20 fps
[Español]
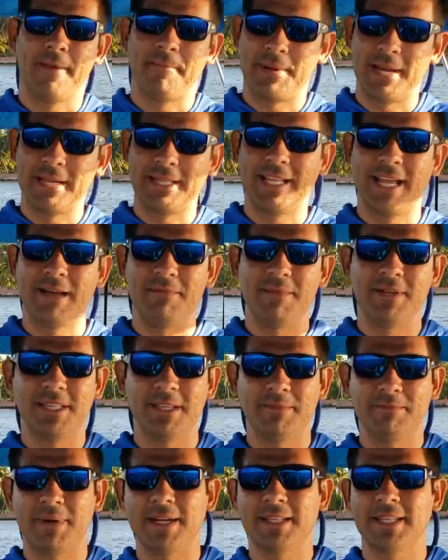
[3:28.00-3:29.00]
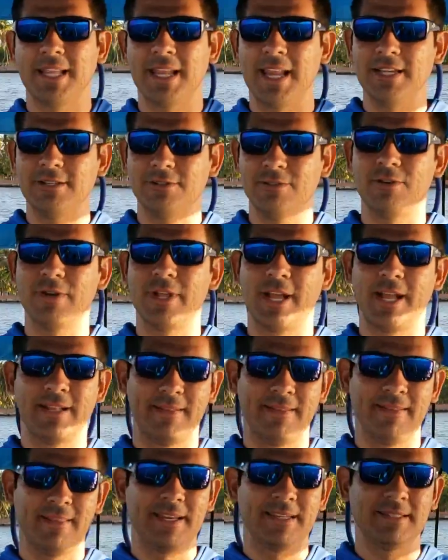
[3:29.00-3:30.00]
prácticamente parte de la historia que
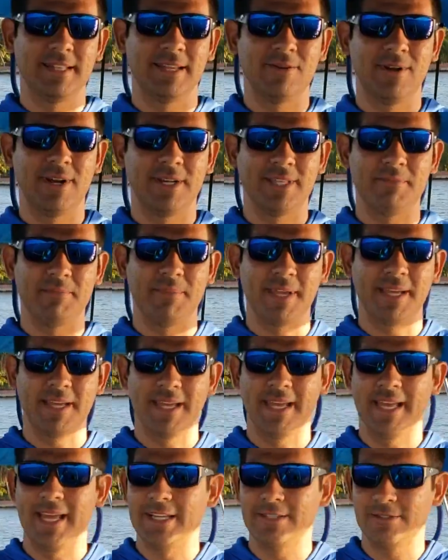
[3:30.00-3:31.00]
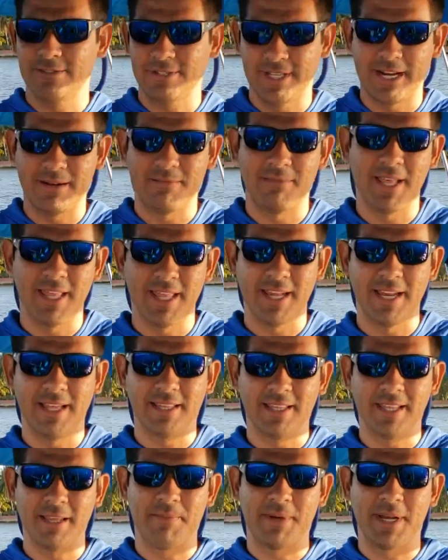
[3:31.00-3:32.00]
tiene el estero Jantepeque. Eso será más
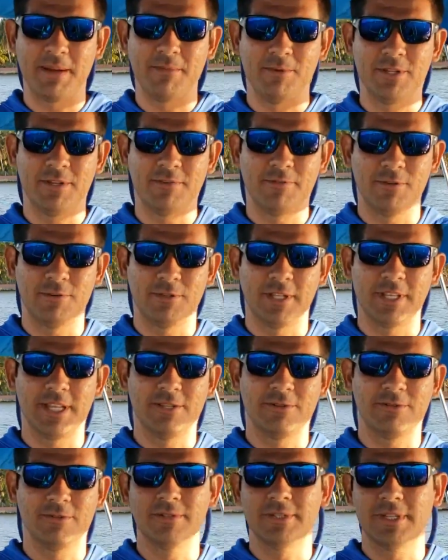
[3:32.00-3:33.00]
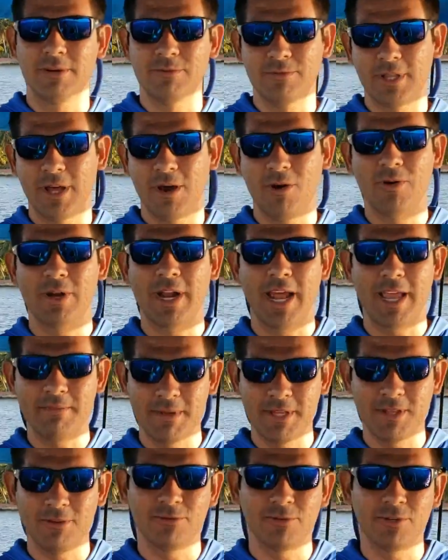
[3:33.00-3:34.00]
adelante. Esperamos disfruten del tour de una hora y
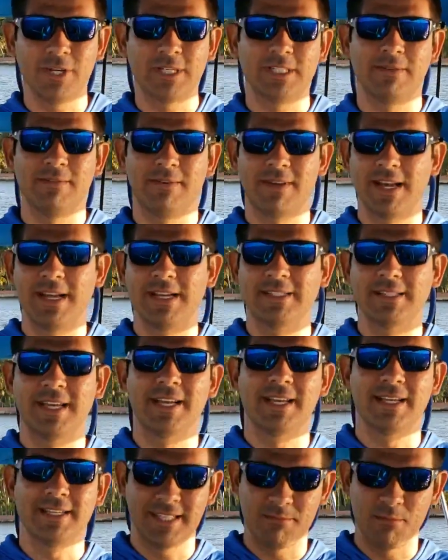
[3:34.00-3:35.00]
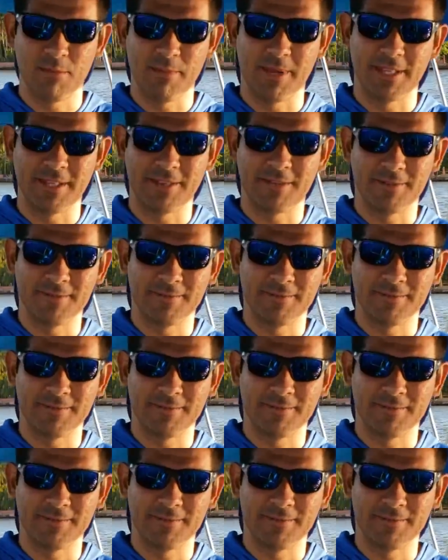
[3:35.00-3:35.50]
minutos que se va a realizar en este momento.